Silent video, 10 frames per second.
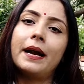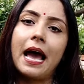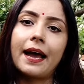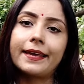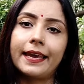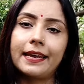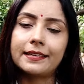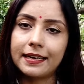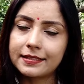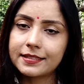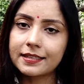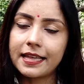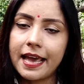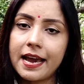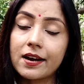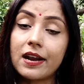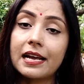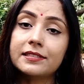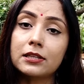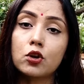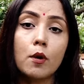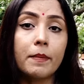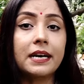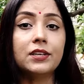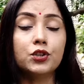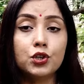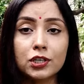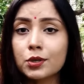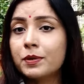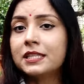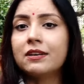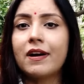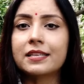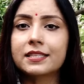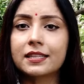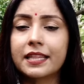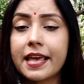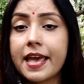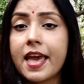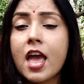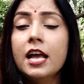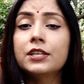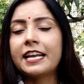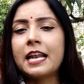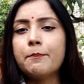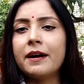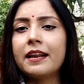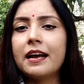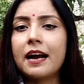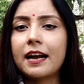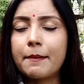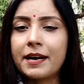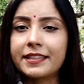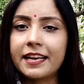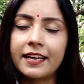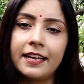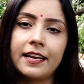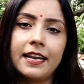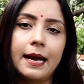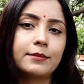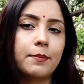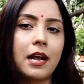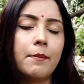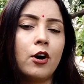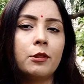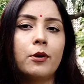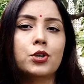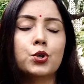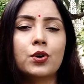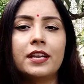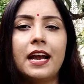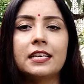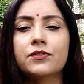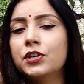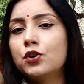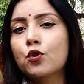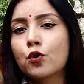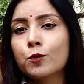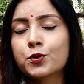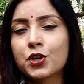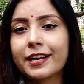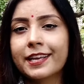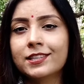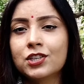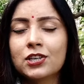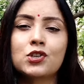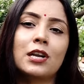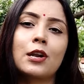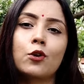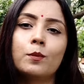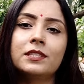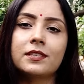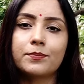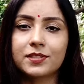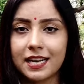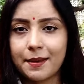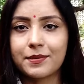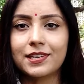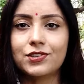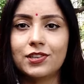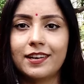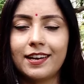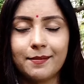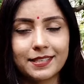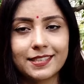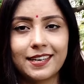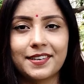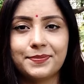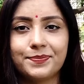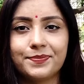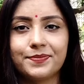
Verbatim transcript: बड़ा खेल कर सकते हैं राजद को बड़ी जीत भी दिलवा सकते हैं चैनल पर खबर देखने के लिए आप सबका बहुत बहुत बहुत शुक्रिया इस वीडियो को खूब शेयर कीजिए चैनल को भी सब्सक्राइब कीजिए नमस्कार